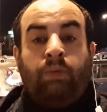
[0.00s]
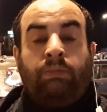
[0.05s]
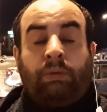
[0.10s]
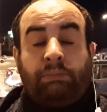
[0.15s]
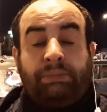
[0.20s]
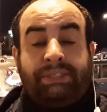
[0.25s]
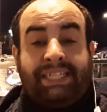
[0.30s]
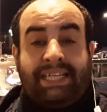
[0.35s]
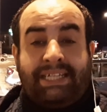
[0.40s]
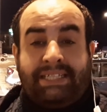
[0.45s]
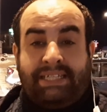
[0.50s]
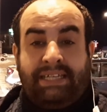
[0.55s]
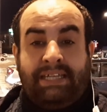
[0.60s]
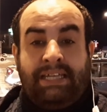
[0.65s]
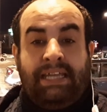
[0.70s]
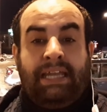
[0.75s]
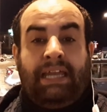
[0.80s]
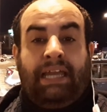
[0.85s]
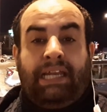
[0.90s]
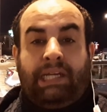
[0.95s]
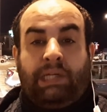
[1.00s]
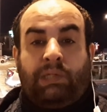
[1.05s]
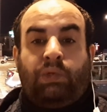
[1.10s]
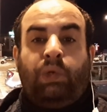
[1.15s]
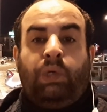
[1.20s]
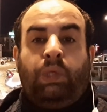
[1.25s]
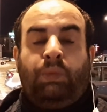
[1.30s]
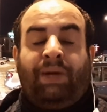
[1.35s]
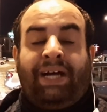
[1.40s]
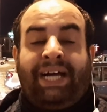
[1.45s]
وممتازة
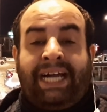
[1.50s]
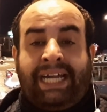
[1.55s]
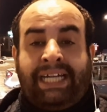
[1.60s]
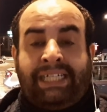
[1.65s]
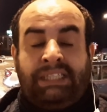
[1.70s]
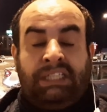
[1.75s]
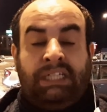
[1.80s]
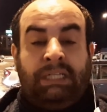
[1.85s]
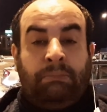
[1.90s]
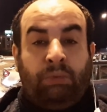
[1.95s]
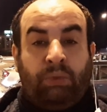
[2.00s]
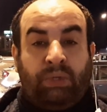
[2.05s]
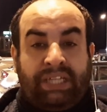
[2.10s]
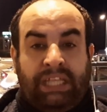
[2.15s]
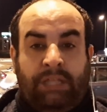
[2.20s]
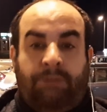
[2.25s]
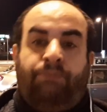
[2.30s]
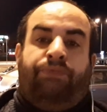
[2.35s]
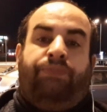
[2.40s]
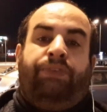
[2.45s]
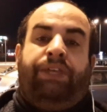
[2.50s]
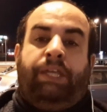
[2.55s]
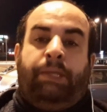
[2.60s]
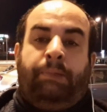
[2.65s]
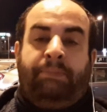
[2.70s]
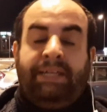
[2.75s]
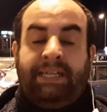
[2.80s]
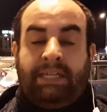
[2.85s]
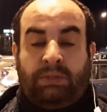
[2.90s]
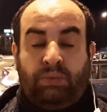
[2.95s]
لكل واحد مقيم في
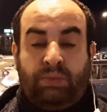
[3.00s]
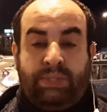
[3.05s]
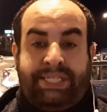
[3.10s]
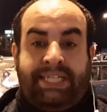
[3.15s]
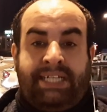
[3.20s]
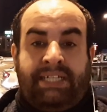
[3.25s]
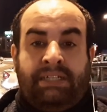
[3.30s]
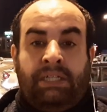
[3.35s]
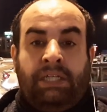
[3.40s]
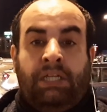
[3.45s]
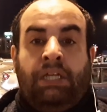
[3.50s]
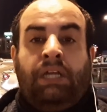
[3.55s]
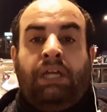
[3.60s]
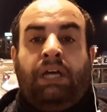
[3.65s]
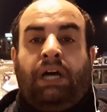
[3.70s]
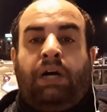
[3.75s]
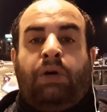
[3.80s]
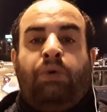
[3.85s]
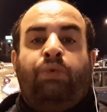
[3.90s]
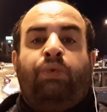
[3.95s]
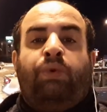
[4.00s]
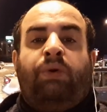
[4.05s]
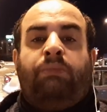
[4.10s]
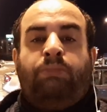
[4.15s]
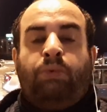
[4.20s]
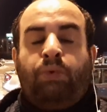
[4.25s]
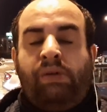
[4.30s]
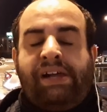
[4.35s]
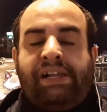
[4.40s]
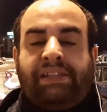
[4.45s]
بيلاروسيا أو
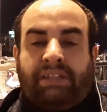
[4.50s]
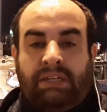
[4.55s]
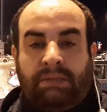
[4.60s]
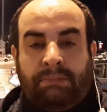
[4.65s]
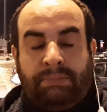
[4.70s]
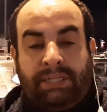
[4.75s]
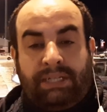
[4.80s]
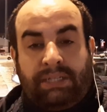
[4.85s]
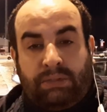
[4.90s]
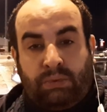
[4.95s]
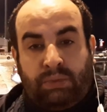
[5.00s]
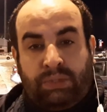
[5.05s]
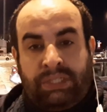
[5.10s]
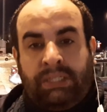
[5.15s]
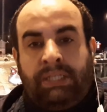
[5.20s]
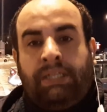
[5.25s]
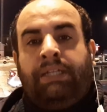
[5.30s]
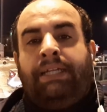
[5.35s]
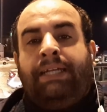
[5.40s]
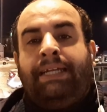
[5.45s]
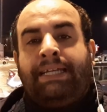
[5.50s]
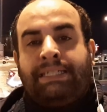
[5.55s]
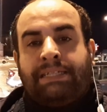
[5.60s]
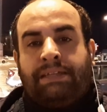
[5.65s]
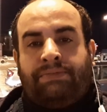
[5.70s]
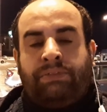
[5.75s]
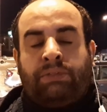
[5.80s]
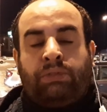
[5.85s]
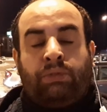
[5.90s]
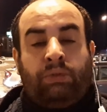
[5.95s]
مواطن بيلاروسي
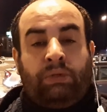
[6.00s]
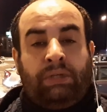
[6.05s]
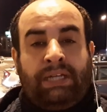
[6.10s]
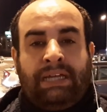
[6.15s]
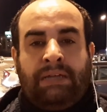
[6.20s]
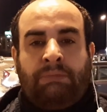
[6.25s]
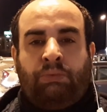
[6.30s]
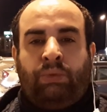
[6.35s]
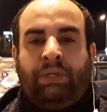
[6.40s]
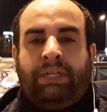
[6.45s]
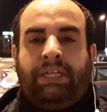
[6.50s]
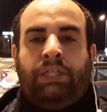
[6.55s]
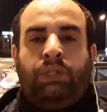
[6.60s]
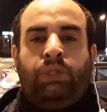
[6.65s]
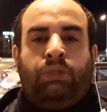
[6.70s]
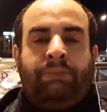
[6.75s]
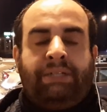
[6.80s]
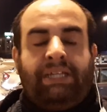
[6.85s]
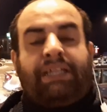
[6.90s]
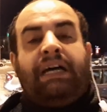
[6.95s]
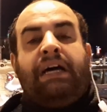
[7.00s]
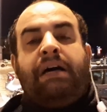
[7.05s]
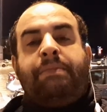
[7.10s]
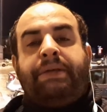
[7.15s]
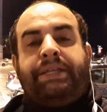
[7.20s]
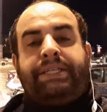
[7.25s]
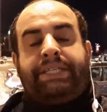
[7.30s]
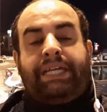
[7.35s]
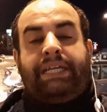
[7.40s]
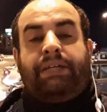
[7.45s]
للأسف الطلاب واللي عندهم
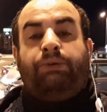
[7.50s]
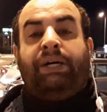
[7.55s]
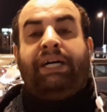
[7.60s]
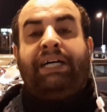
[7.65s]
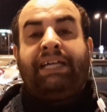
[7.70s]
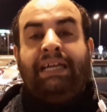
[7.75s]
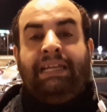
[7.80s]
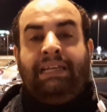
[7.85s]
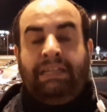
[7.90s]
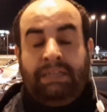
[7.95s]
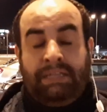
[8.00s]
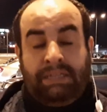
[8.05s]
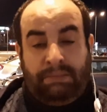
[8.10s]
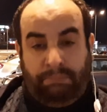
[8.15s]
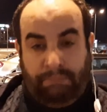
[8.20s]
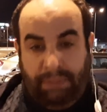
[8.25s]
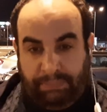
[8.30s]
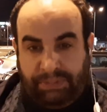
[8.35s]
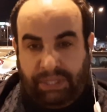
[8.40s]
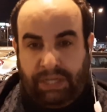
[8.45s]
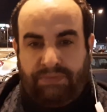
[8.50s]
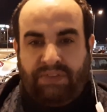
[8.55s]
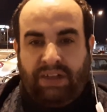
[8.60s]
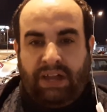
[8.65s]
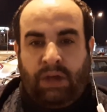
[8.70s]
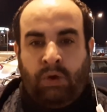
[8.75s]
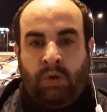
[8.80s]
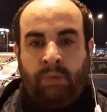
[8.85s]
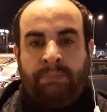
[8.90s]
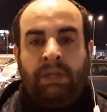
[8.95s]
إقامة سنة وأقل ما
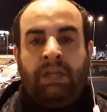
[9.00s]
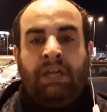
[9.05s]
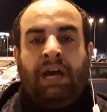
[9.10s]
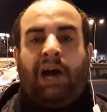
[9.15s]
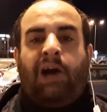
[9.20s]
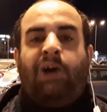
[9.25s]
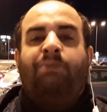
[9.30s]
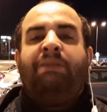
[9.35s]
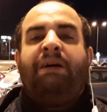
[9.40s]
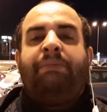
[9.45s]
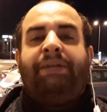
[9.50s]
بتنفعهم أو ما